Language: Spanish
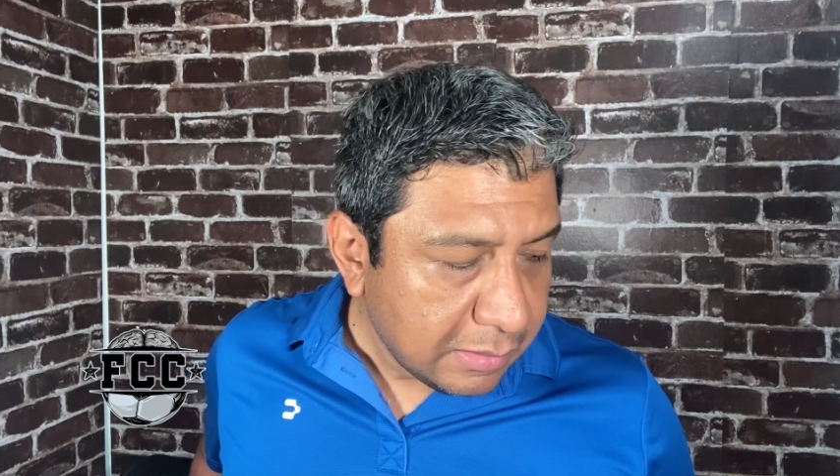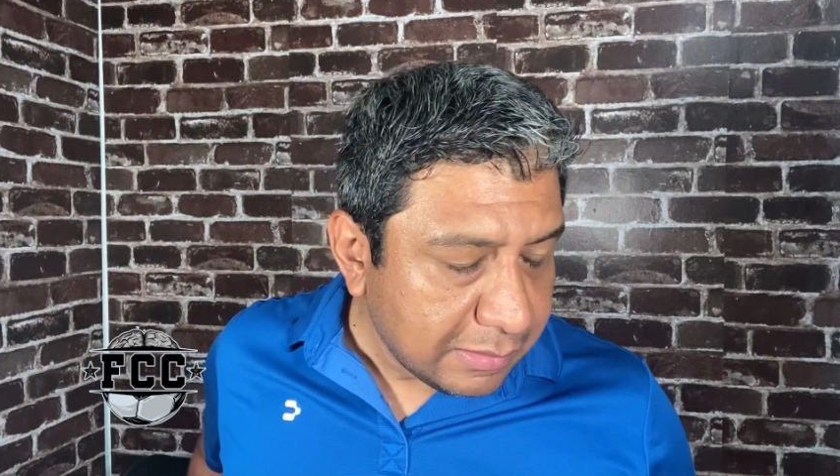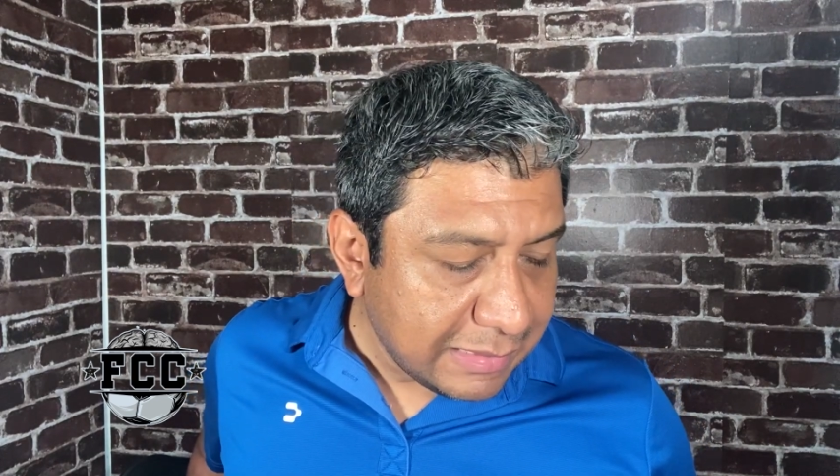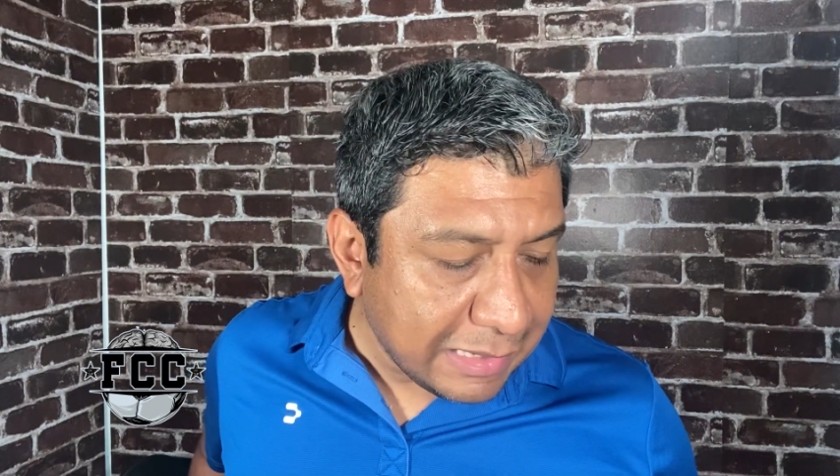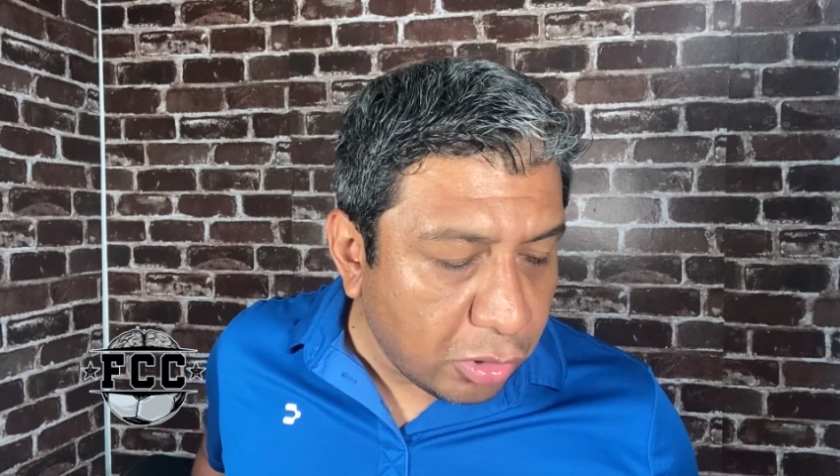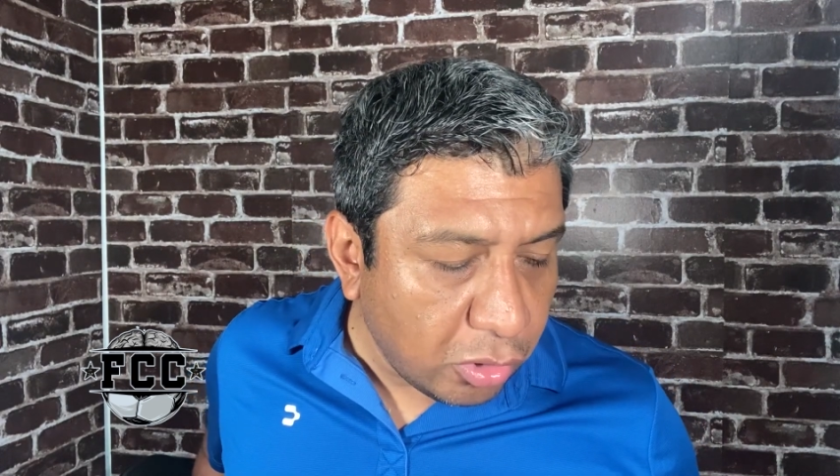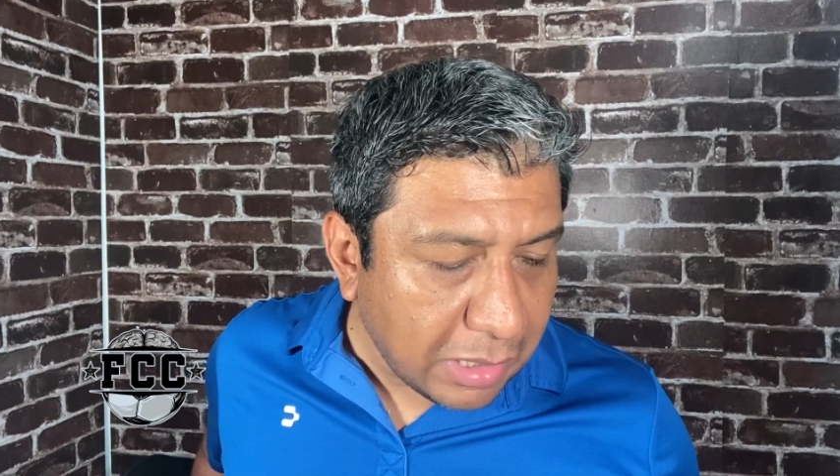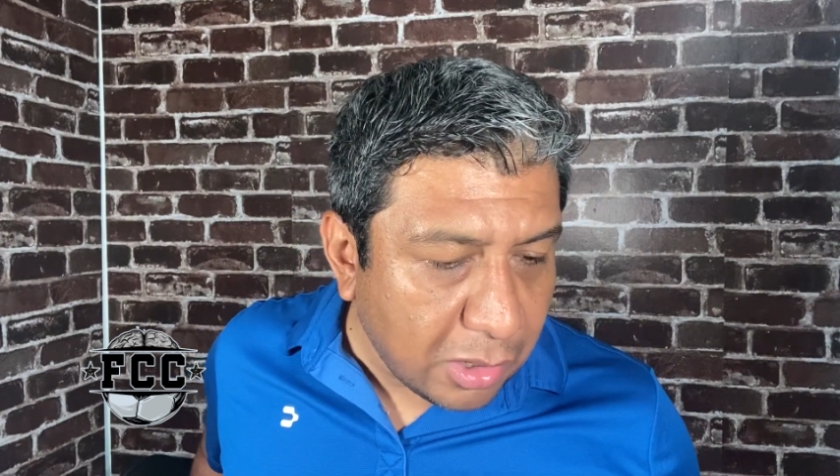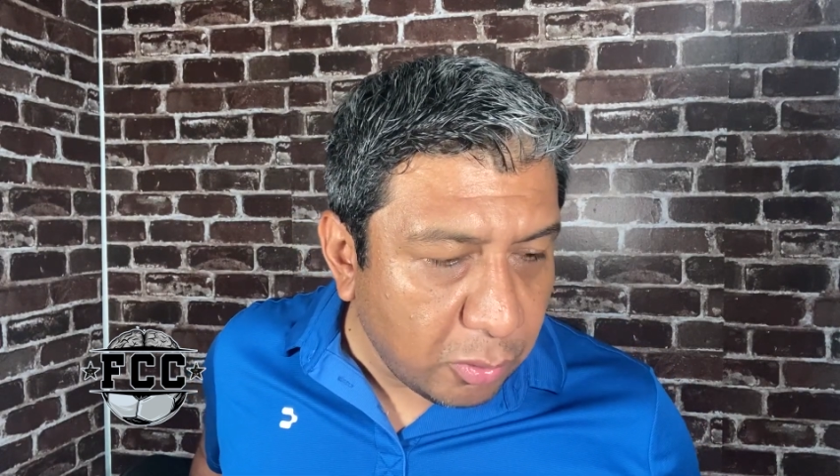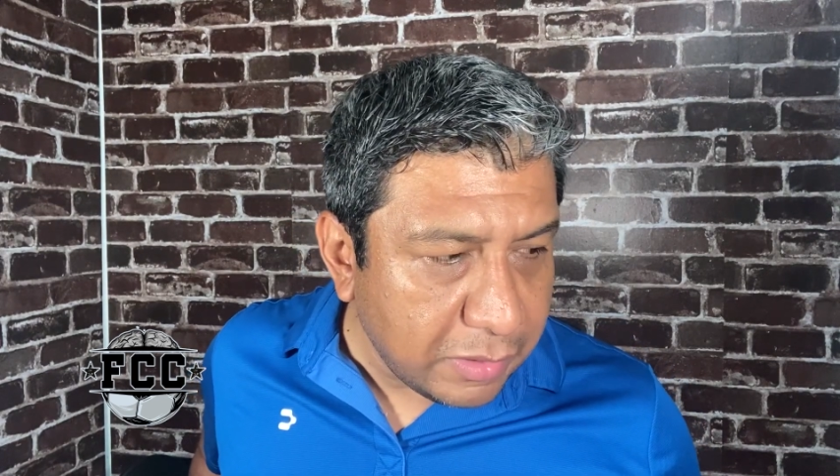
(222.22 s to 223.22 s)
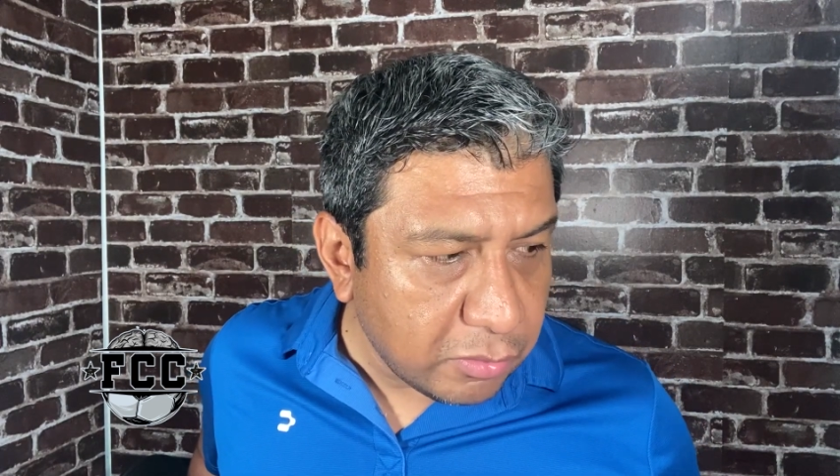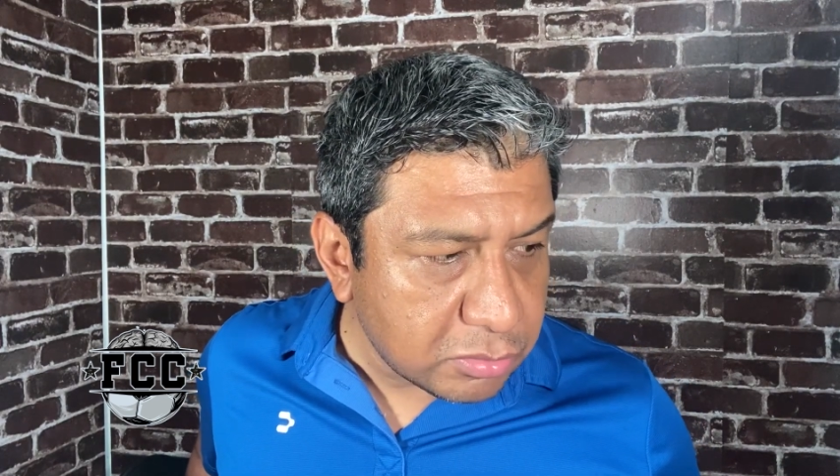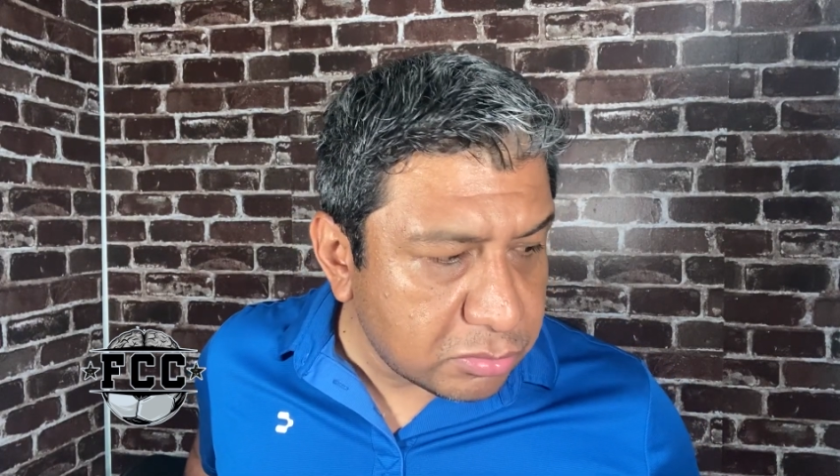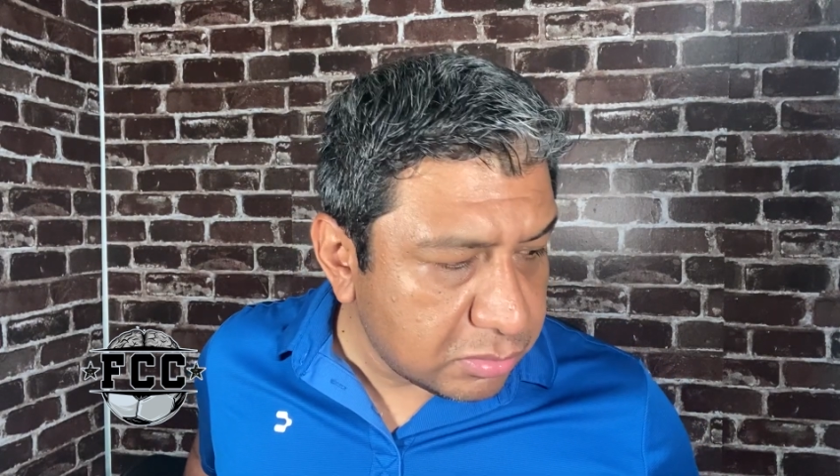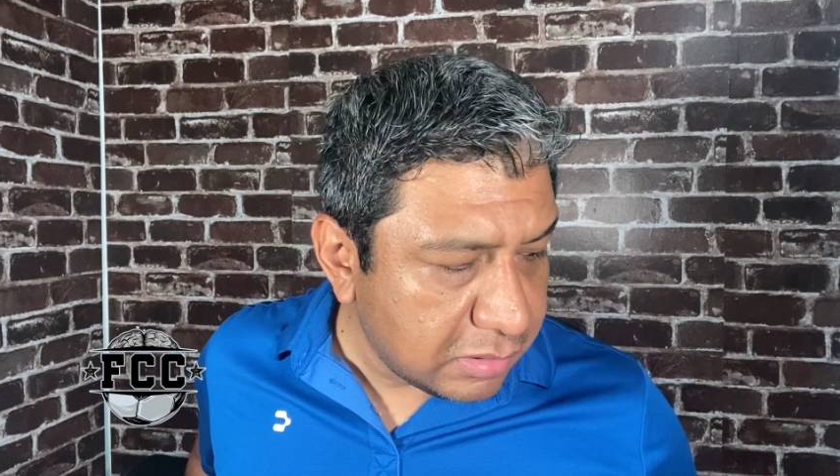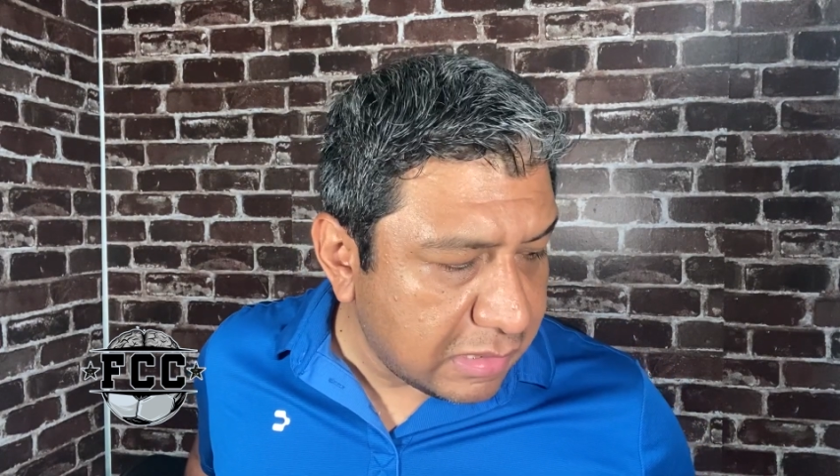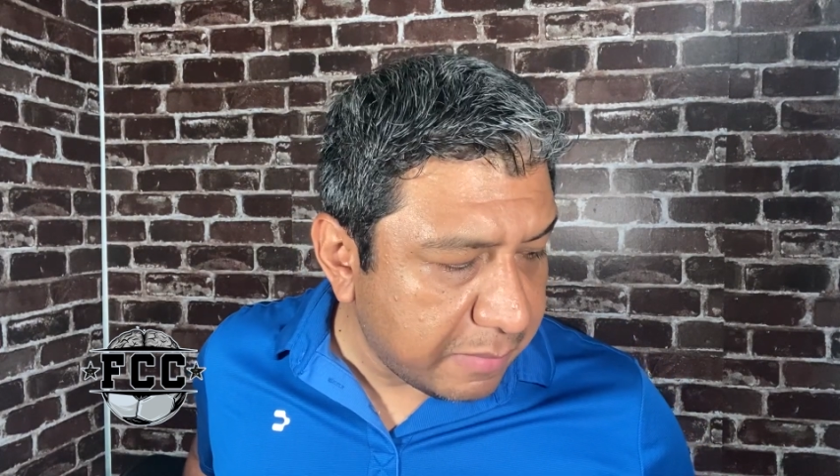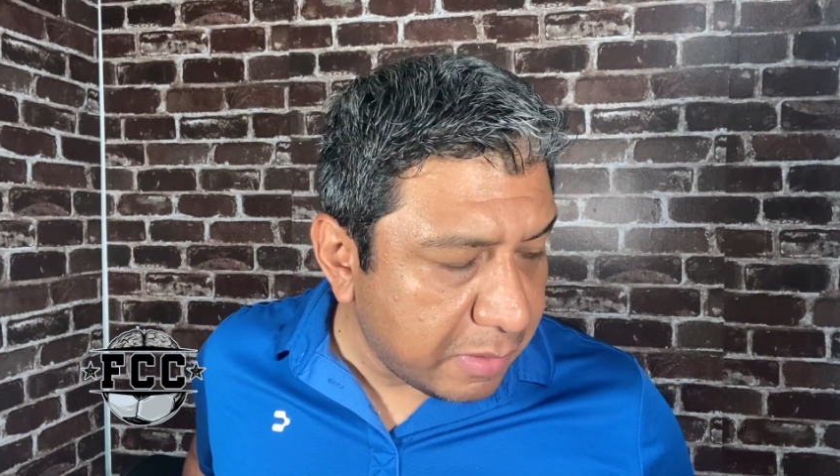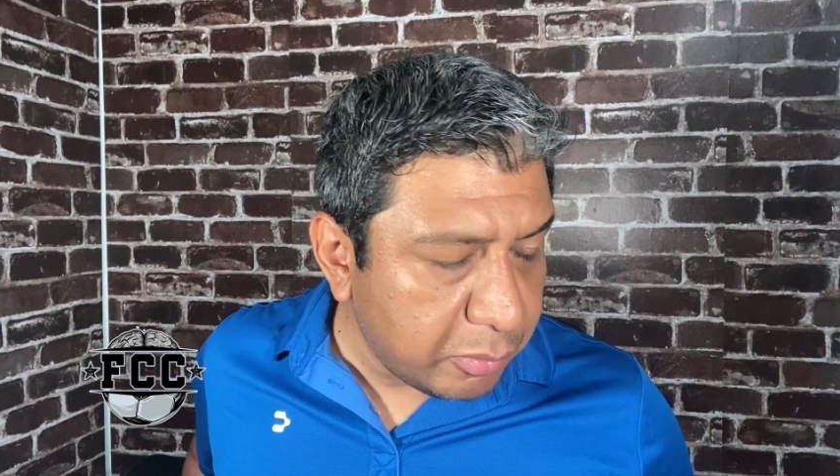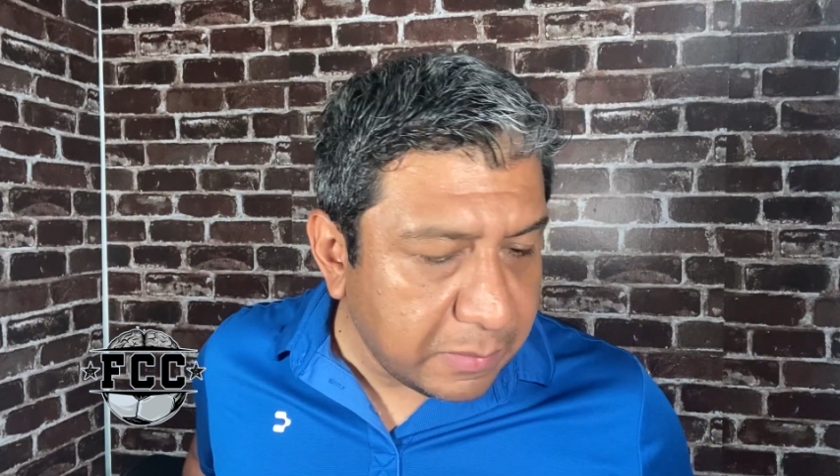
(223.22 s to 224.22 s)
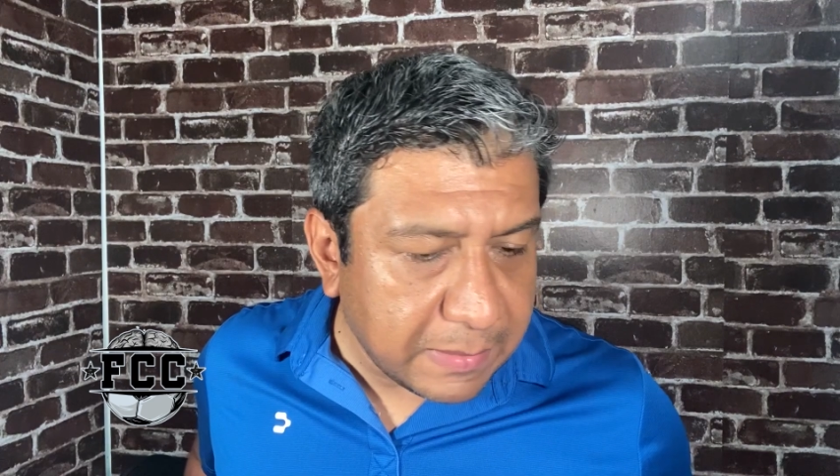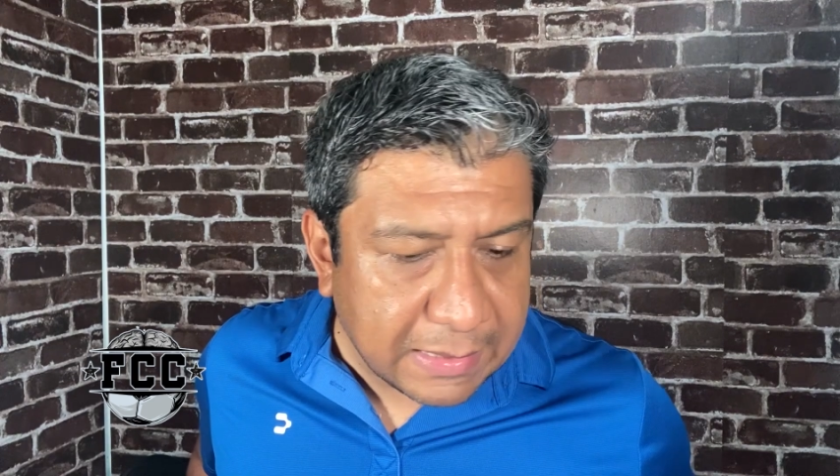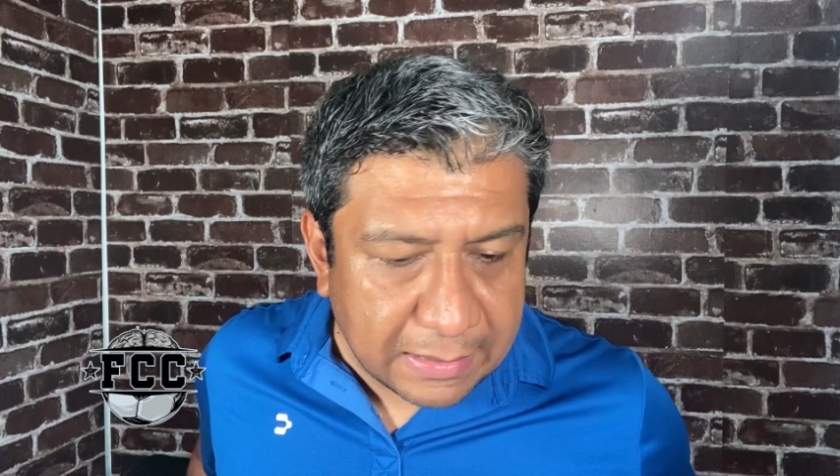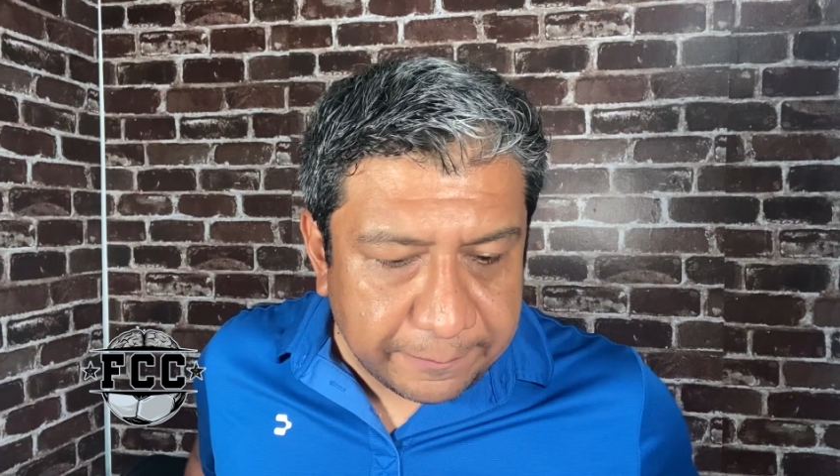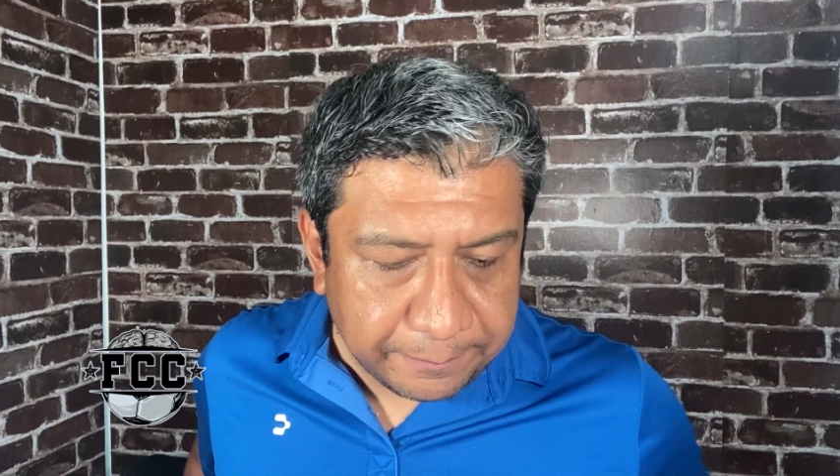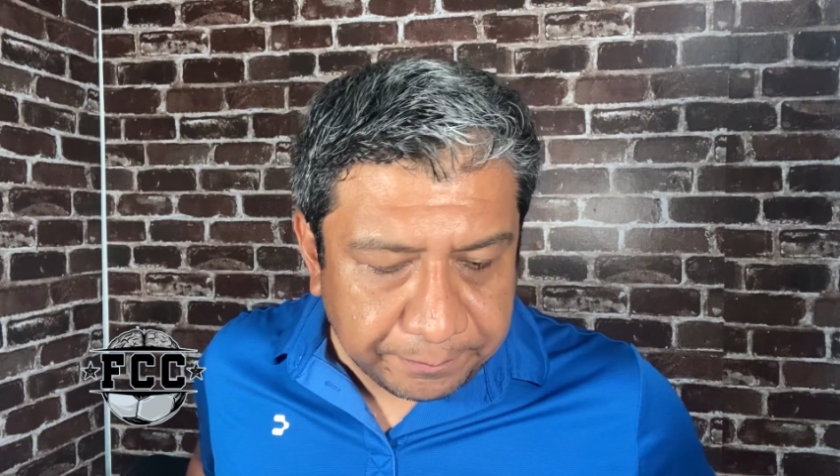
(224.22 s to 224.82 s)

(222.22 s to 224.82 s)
llegó a oídos de Amauri Vergara,